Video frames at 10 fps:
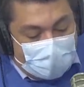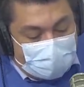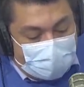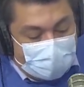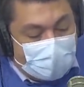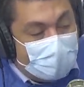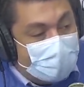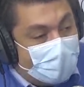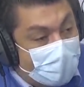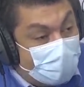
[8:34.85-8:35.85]
السيده ناديه
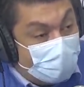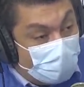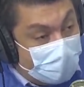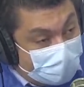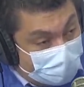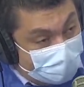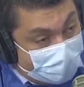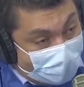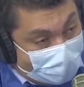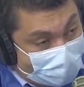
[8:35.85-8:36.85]
عكاشه مدير ديوان
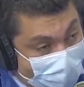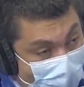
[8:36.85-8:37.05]
رئاسي